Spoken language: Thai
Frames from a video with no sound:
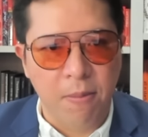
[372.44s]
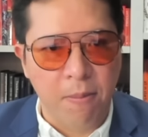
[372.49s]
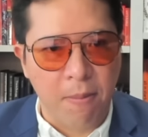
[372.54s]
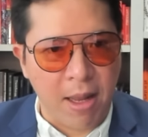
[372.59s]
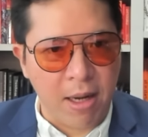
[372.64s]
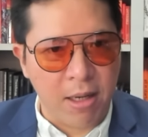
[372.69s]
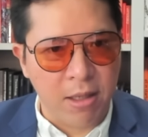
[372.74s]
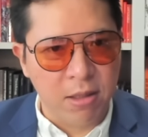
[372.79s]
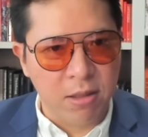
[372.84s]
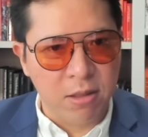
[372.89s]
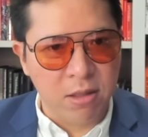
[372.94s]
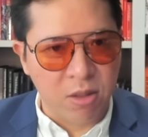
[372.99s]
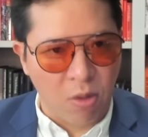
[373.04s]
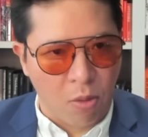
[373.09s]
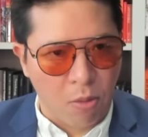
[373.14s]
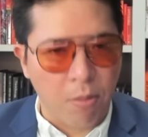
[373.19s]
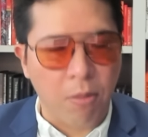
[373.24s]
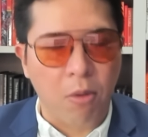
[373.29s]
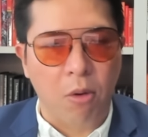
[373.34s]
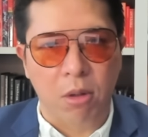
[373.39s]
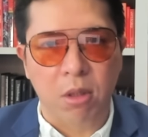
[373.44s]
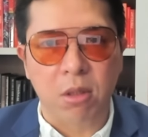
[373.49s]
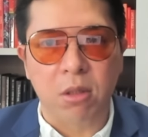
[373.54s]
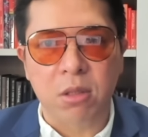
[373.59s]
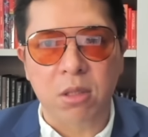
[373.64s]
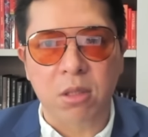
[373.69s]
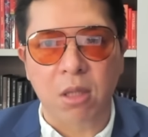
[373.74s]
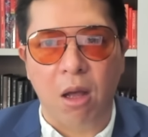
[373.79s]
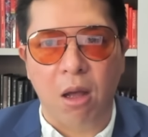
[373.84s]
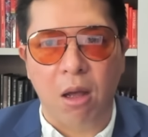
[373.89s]
มันส่งผล
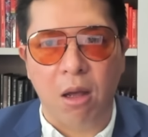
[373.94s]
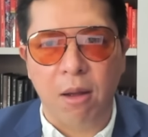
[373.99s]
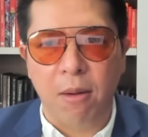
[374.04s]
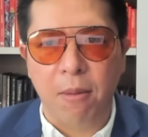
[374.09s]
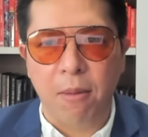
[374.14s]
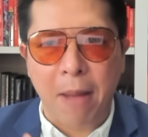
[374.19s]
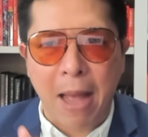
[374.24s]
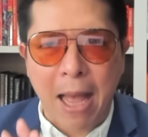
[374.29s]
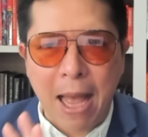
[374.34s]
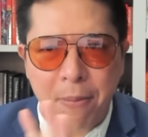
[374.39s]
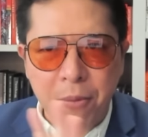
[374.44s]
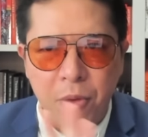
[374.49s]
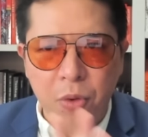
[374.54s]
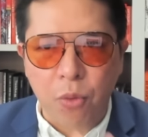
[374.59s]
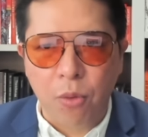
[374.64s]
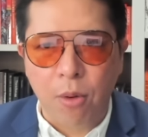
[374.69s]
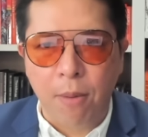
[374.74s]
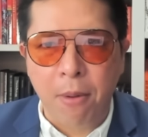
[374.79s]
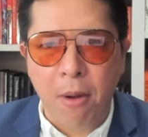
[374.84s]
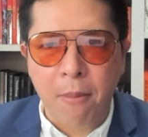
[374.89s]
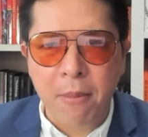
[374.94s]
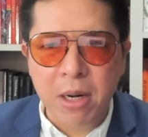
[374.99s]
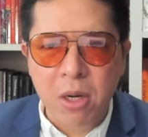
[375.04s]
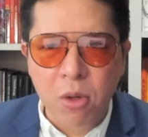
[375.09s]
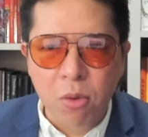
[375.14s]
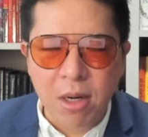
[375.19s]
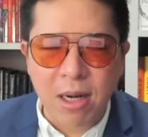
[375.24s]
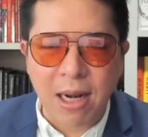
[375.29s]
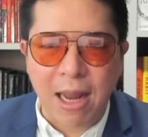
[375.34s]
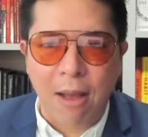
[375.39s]
ต่อภาพรวมเพราะม
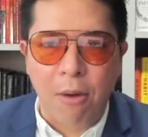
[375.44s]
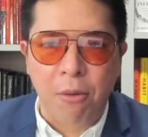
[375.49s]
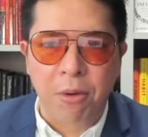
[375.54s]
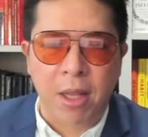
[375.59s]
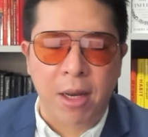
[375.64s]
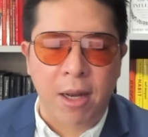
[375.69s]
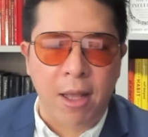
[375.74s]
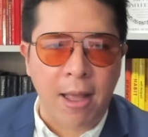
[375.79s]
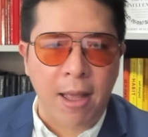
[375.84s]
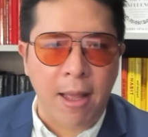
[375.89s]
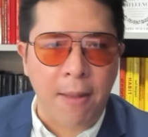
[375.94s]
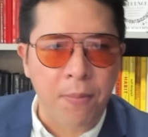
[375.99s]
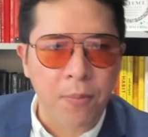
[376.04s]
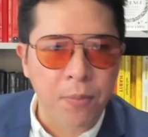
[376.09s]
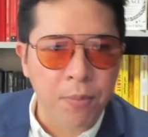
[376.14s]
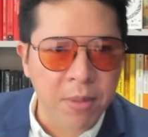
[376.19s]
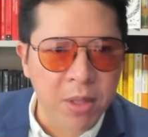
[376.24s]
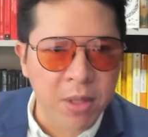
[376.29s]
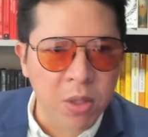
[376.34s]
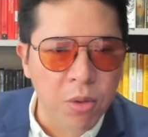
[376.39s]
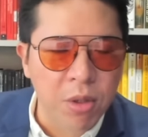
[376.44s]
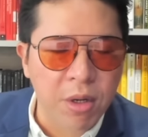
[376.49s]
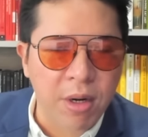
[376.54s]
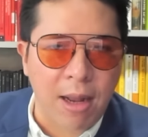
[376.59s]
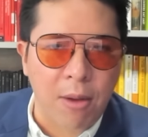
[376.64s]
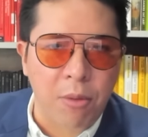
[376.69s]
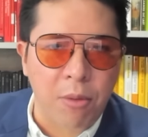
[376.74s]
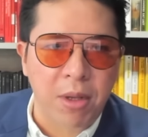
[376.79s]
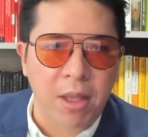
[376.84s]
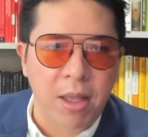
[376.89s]
นุษย์เราเนี่ยนะครับมนุษย์
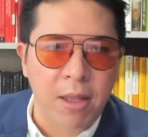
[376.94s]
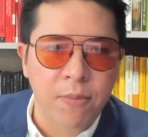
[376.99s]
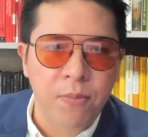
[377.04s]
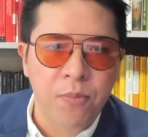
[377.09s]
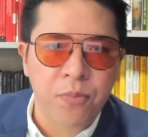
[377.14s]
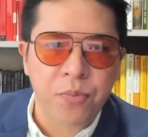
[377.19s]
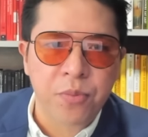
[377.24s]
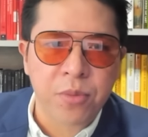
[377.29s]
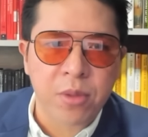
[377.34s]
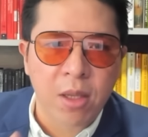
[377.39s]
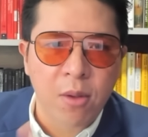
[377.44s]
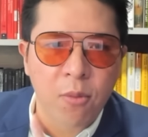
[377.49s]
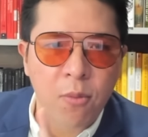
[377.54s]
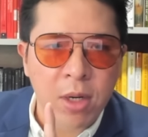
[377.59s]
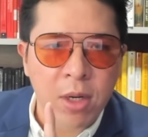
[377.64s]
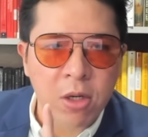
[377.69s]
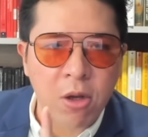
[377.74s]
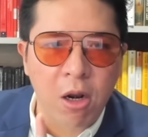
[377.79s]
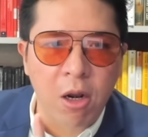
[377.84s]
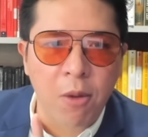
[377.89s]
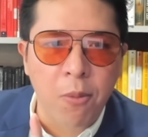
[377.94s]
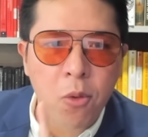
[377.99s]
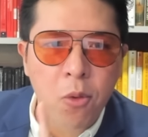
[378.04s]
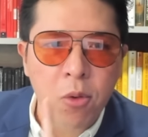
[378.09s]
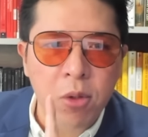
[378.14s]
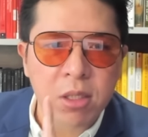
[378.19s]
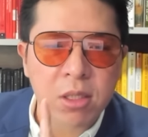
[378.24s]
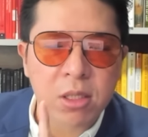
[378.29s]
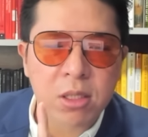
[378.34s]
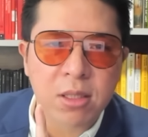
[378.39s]
เราเนี่ยวันก่อนเราพู
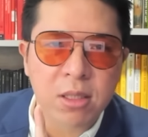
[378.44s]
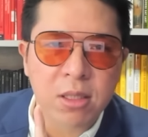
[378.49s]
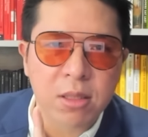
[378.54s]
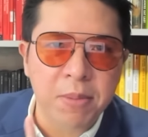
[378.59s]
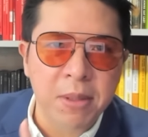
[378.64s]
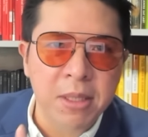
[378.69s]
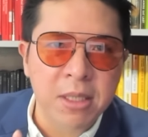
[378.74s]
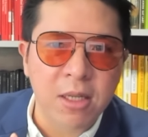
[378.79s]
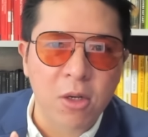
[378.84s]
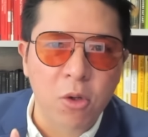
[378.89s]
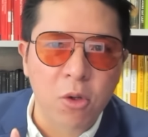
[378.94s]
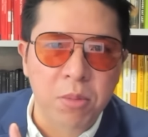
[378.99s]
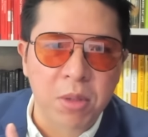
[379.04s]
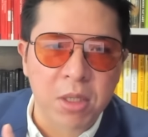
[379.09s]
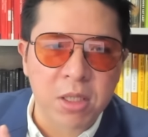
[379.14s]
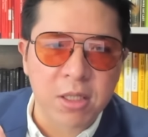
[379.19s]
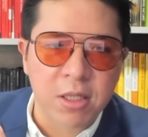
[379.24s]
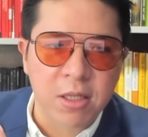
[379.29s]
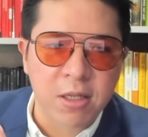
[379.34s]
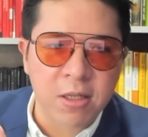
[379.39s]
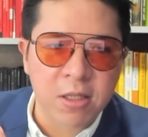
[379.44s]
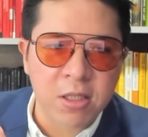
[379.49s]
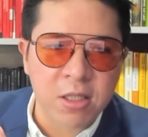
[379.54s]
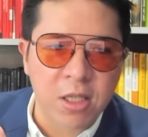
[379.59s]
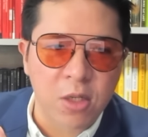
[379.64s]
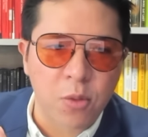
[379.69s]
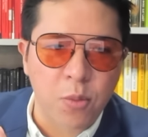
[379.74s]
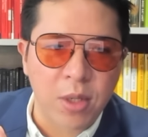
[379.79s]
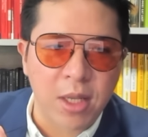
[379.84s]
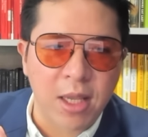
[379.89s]
ดเพิ่งสรุปหนังสือเรื่อง
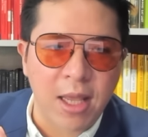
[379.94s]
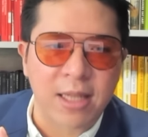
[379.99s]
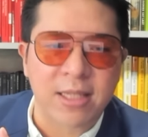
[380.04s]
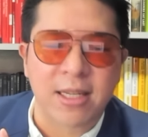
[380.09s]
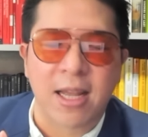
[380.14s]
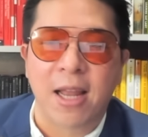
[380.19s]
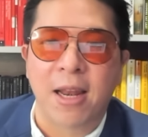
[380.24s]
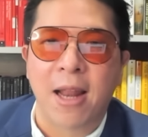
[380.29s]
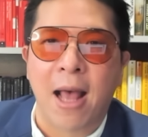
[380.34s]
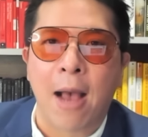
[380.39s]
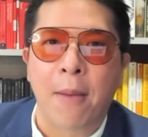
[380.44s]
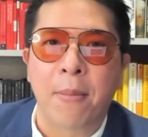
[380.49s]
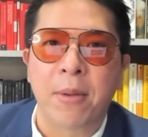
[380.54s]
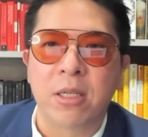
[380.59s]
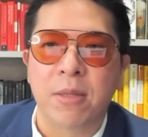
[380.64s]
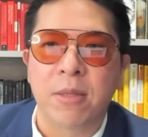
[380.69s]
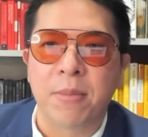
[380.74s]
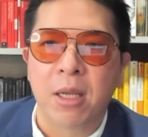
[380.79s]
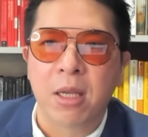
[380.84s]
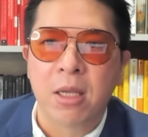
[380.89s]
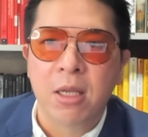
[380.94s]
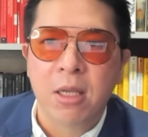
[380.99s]
จิตวิทยาสายดาร์กไปใช่ไหม